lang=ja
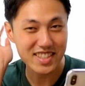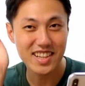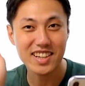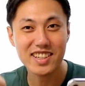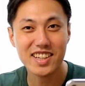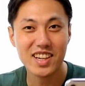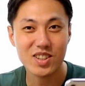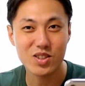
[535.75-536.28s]

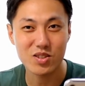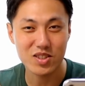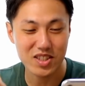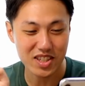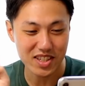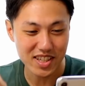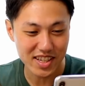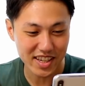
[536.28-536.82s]
3件のう
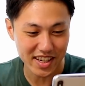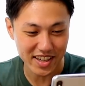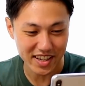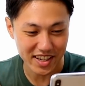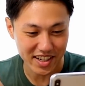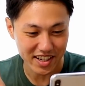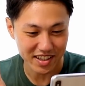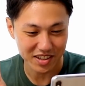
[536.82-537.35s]
ち2
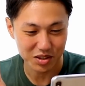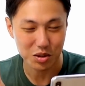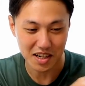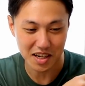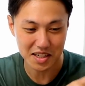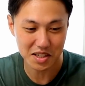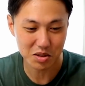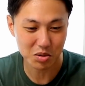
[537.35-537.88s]
件が
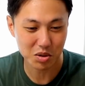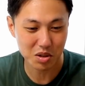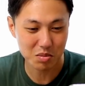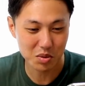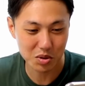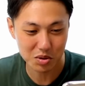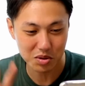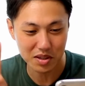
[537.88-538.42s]
姉と
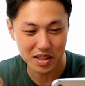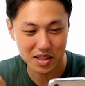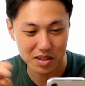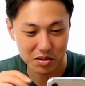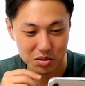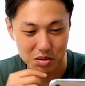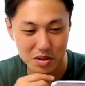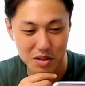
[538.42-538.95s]
妹の
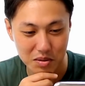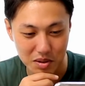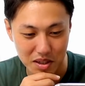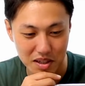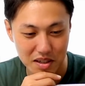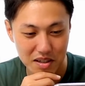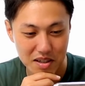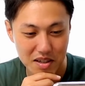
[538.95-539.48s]
アカウントなの
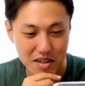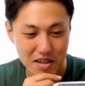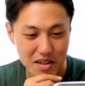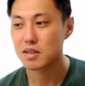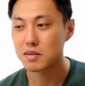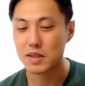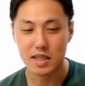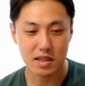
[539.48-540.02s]
で、
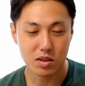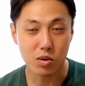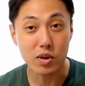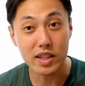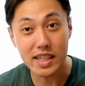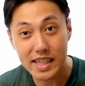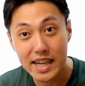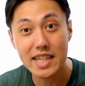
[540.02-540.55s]
まあ、
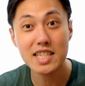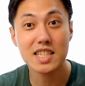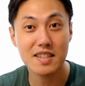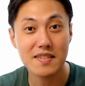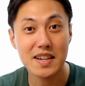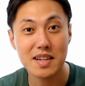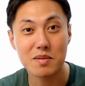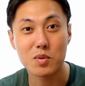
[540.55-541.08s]
これに関
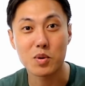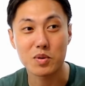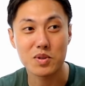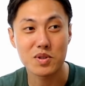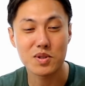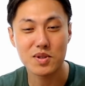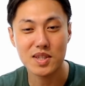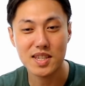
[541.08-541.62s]
してはもう
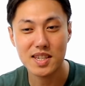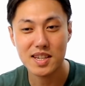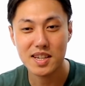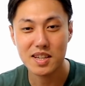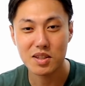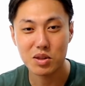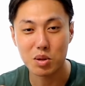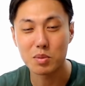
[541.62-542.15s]
普通
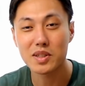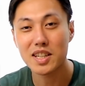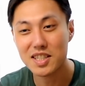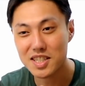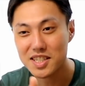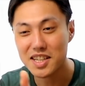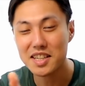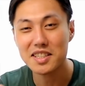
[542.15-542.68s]
に友
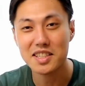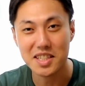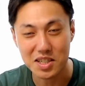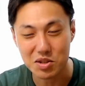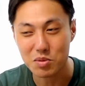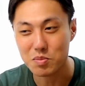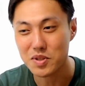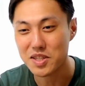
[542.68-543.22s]
達いないんです
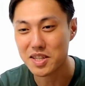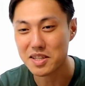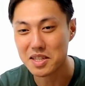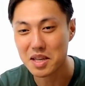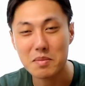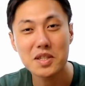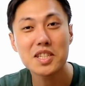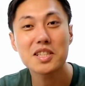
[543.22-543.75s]
か、ショッピ
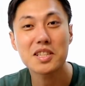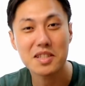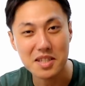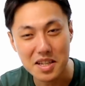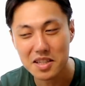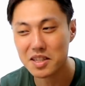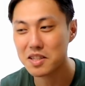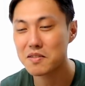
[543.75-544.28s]
寂しいで
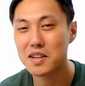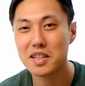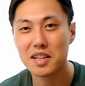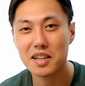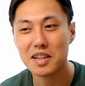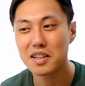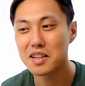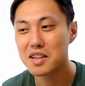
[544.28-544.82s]
すねって言われ
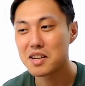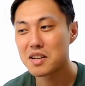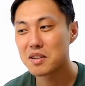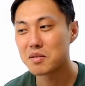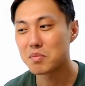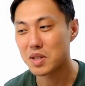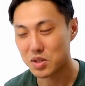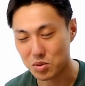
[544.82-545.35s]
たら、
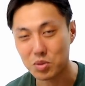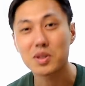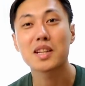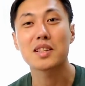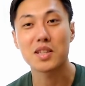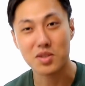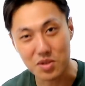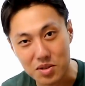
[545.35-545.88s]
まあそう
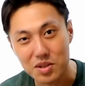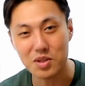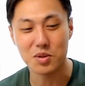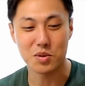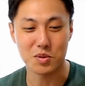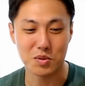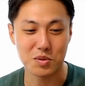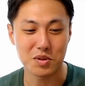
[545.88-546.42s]
なんですっ
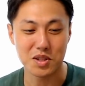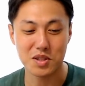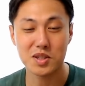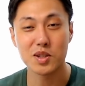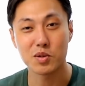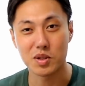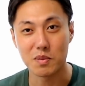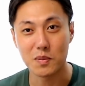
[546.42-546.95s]
ていうふうに
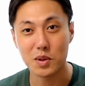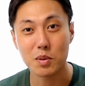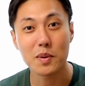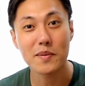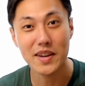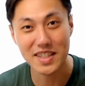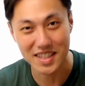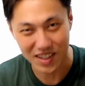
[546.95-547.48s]
素直に
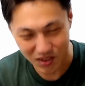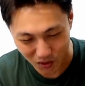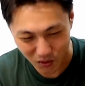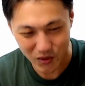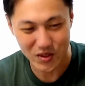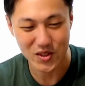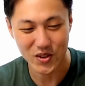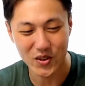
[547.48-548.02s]
認めますけ
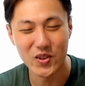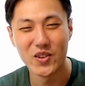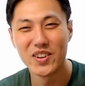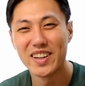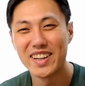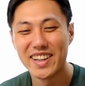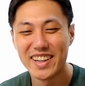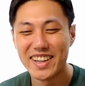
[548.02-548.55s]
ど、そう
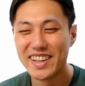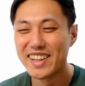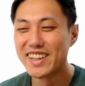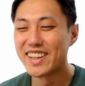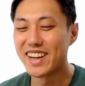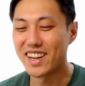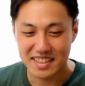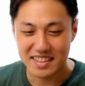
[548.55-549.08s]

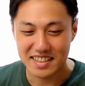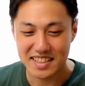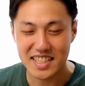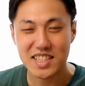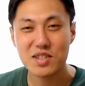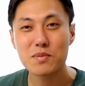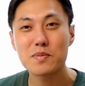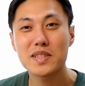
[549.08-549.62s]

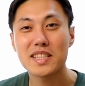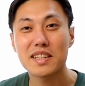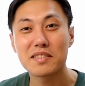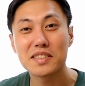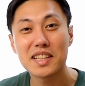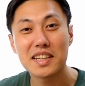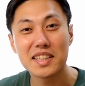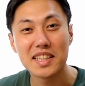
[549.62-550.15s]
じゃあショッピー
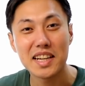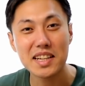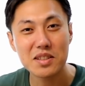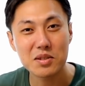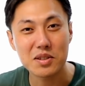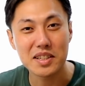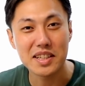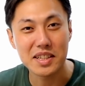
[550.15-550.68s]
さん普段
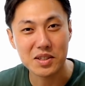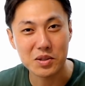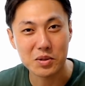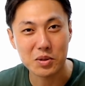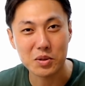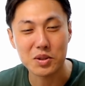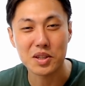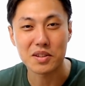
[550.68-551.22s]
誰と連
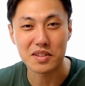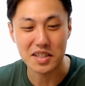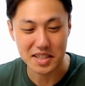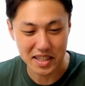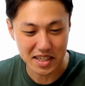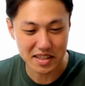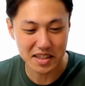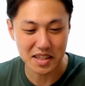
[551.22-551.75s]
絡を取ってるん
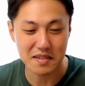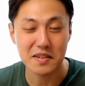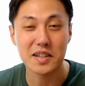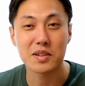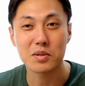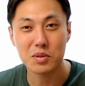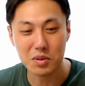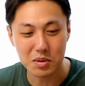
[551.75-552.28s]
ですかって
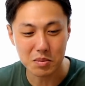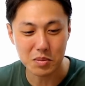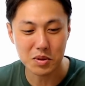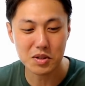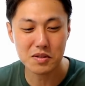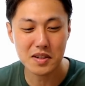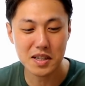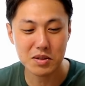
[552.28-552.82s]
言われると
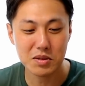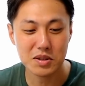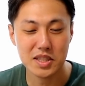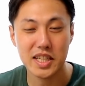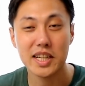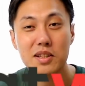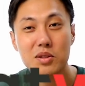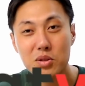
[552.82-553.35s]
僕はあ
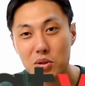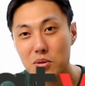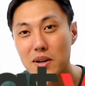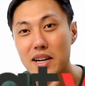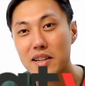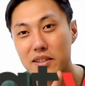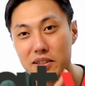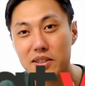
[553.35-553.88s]
の
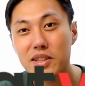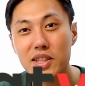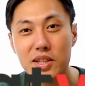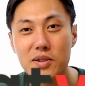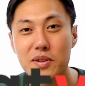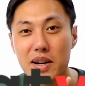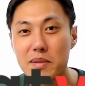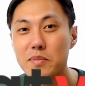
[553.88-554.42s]
チャットワークっ
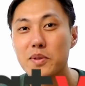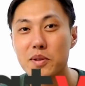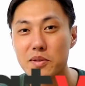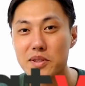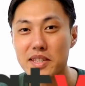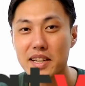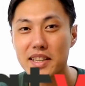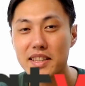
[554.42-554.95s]
ていう
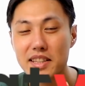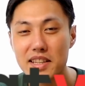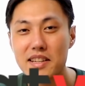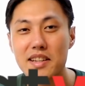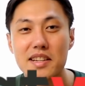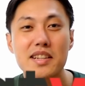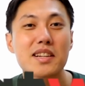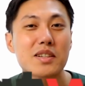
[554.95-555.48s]
アプリを使っ
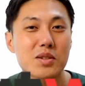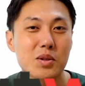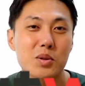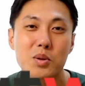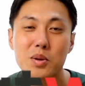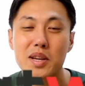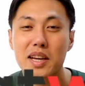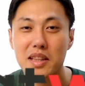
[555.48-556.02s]
て連
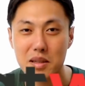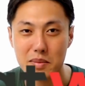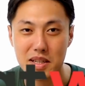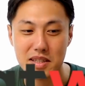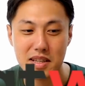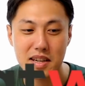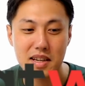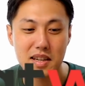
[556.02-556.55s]
絡を取り合っ
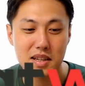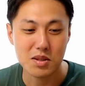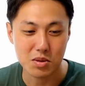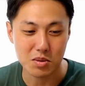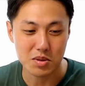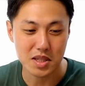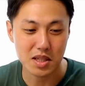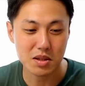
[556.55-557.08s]
てます
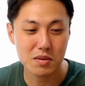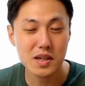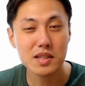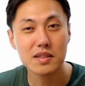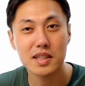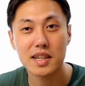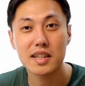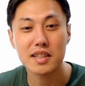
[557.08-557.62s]
そう
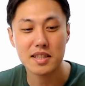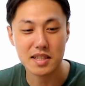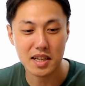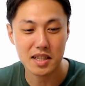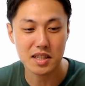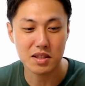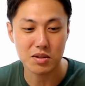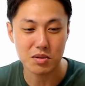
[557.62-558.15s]
チャットワークって何で
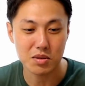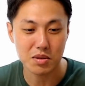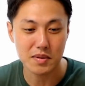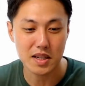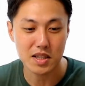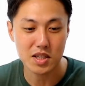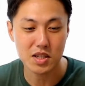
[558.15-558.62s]
すかっていうと